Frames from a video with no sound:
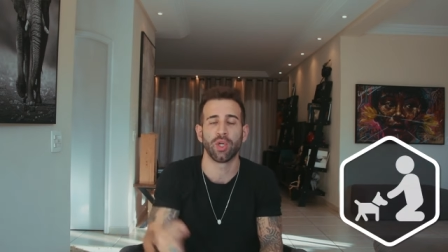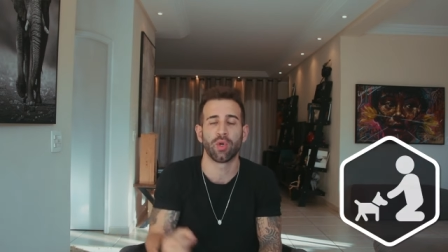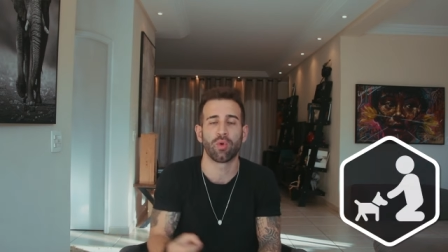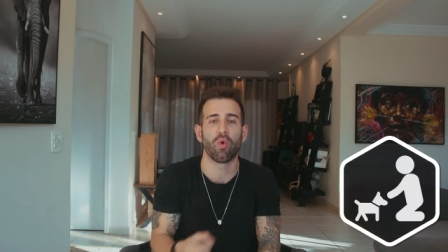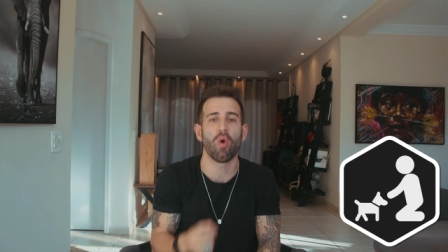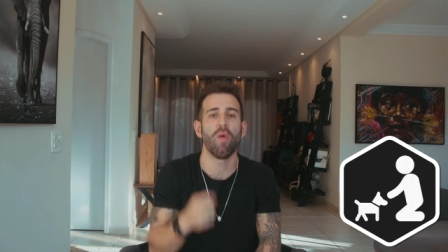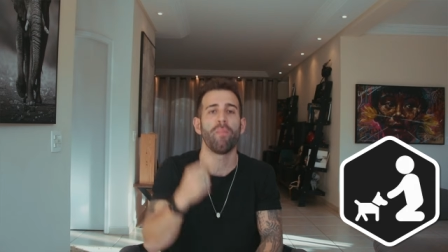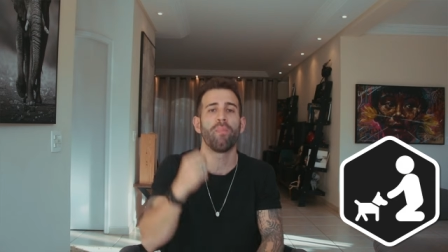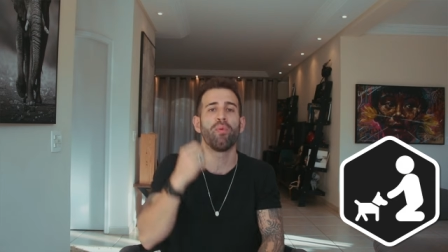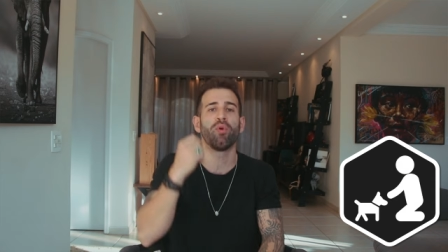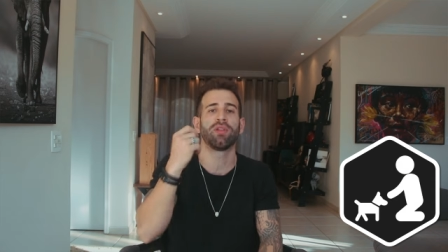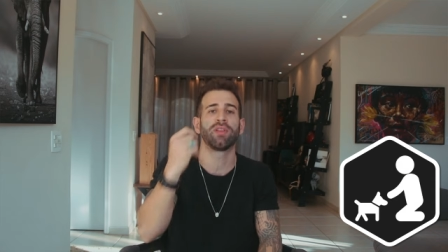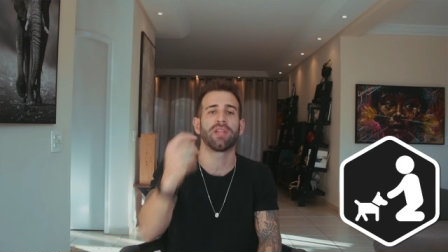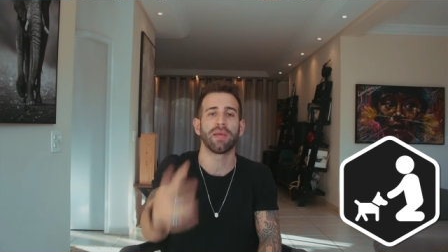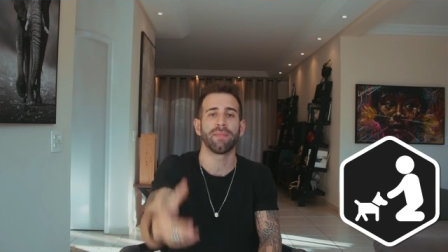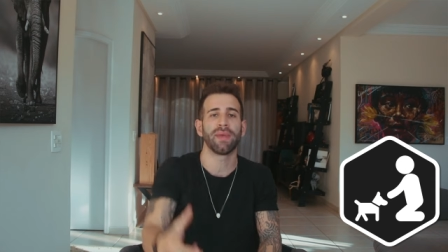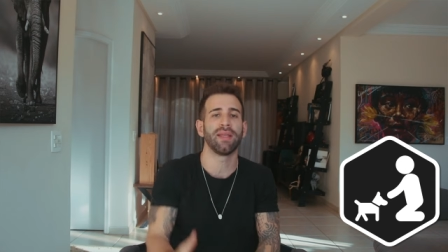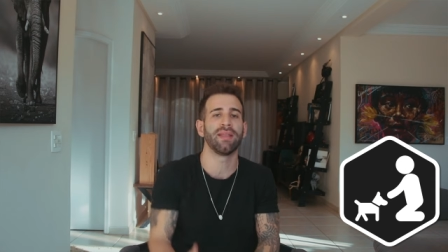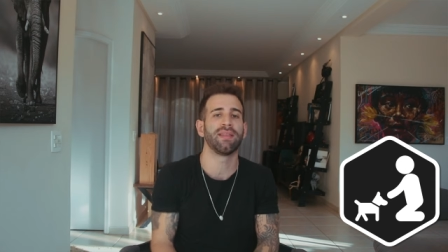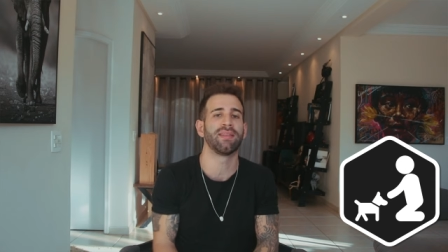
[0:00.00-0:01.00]

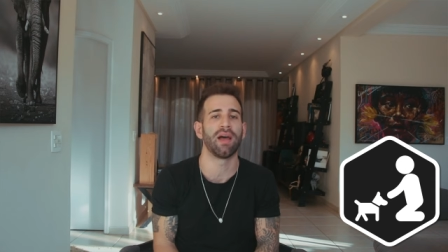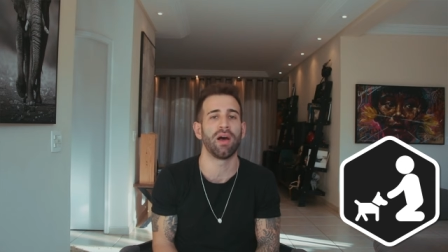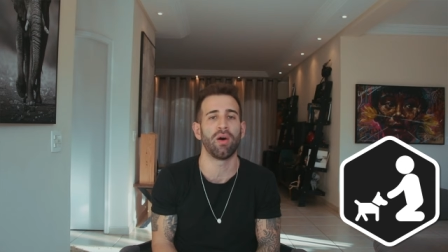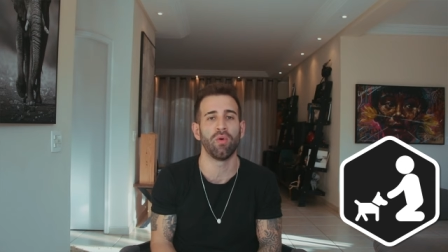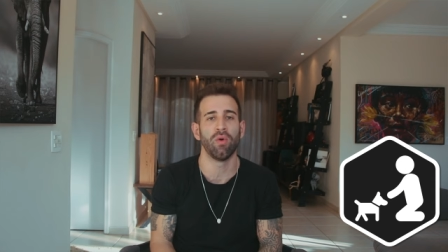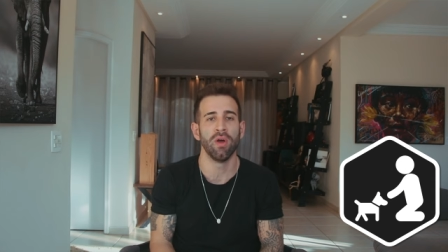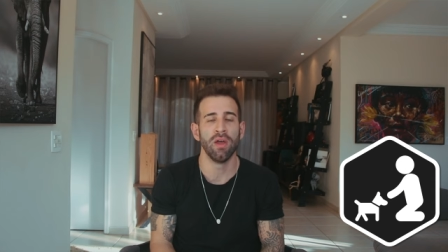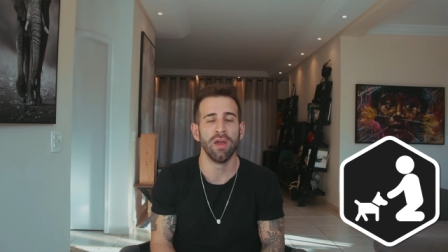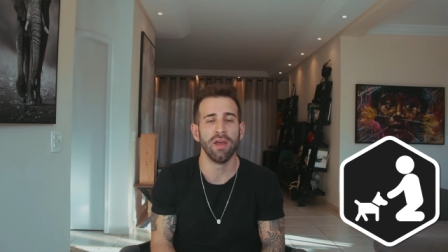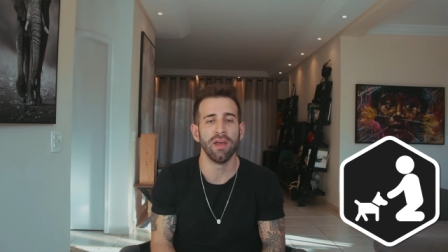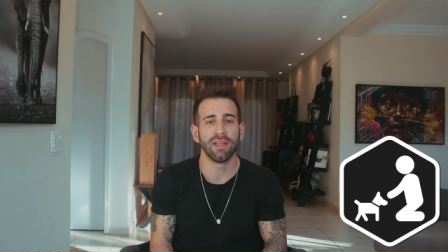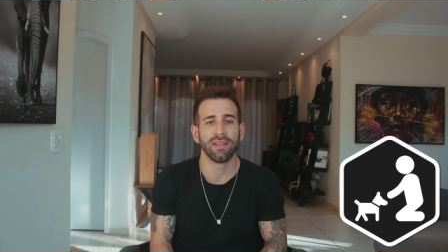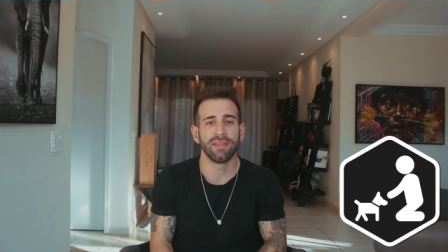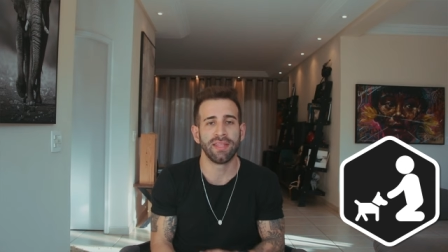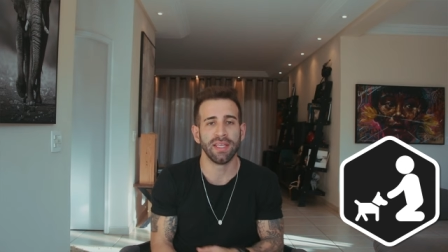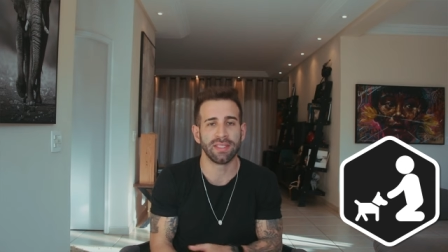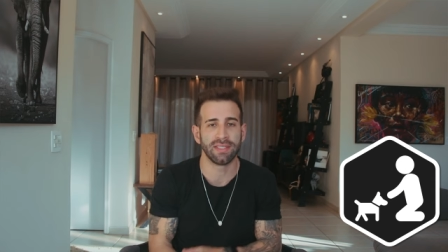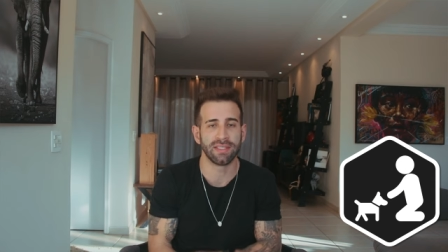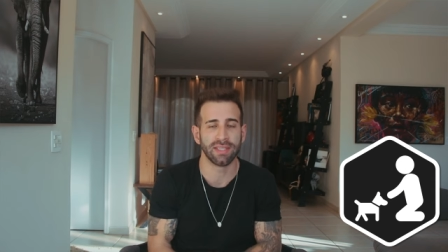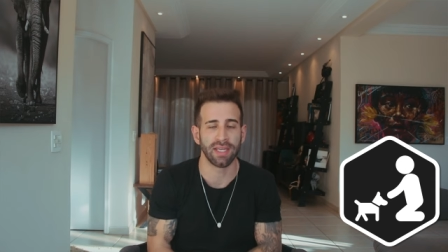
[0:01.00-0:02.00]
comportamental
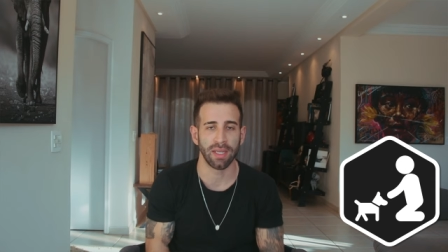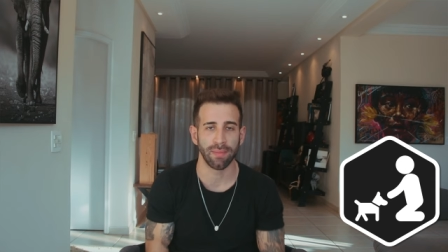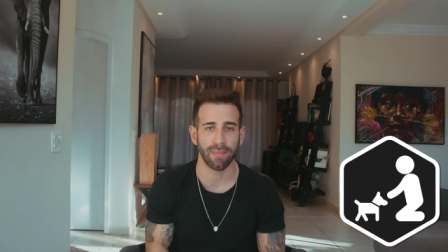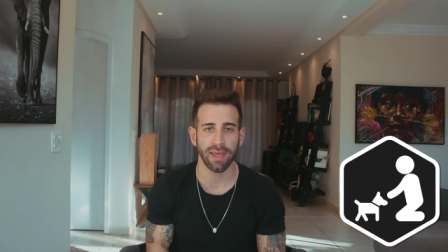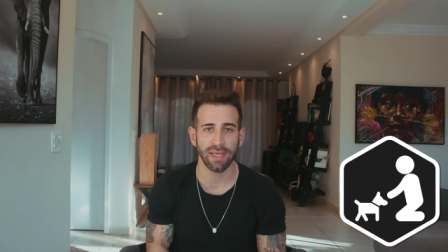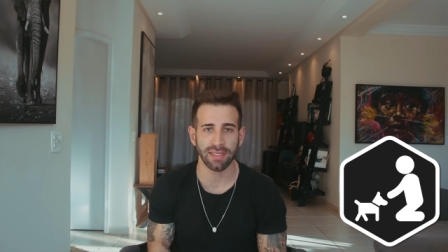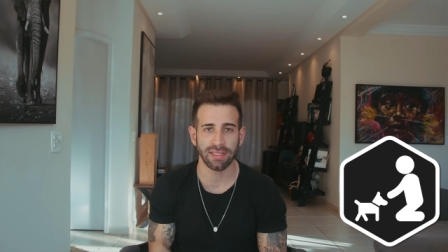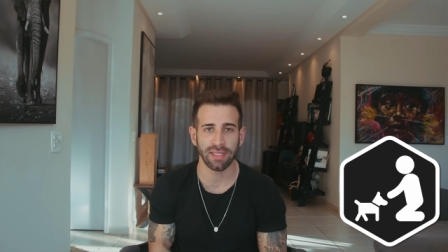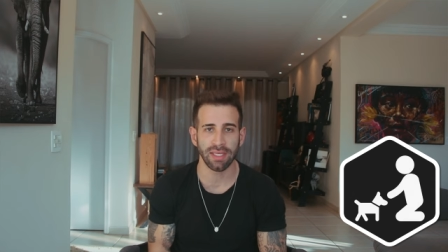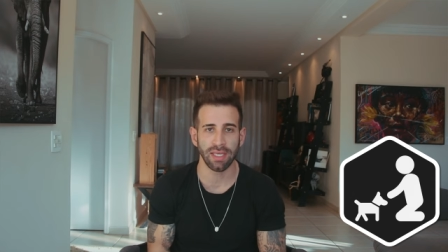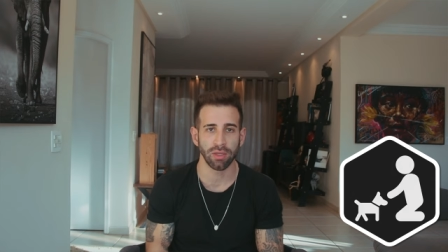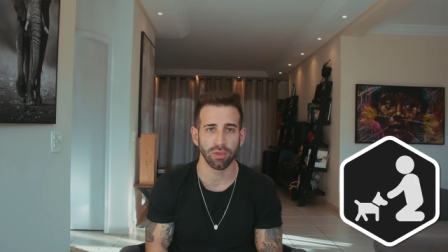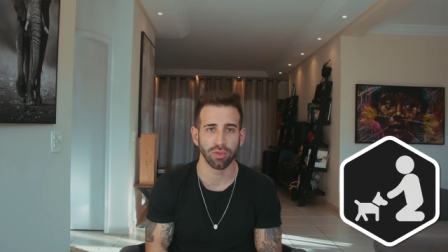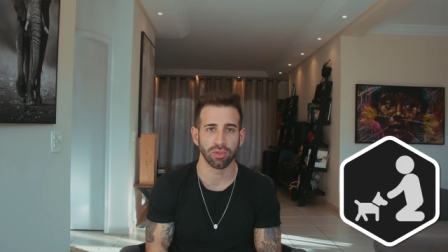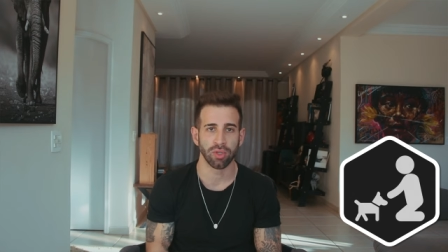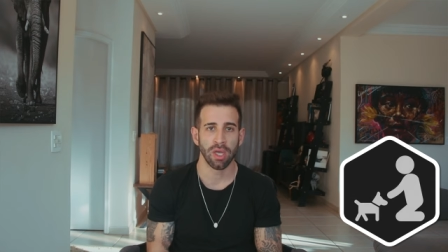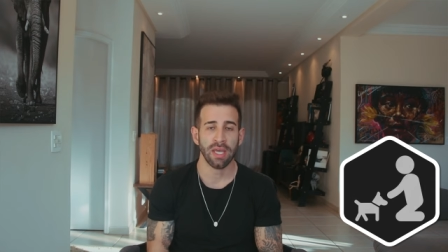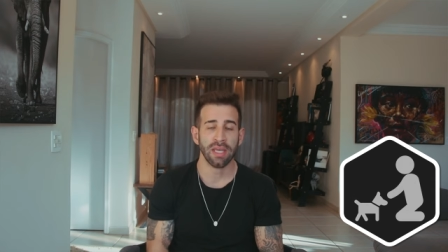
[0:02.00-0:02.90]
desses animaizinhos.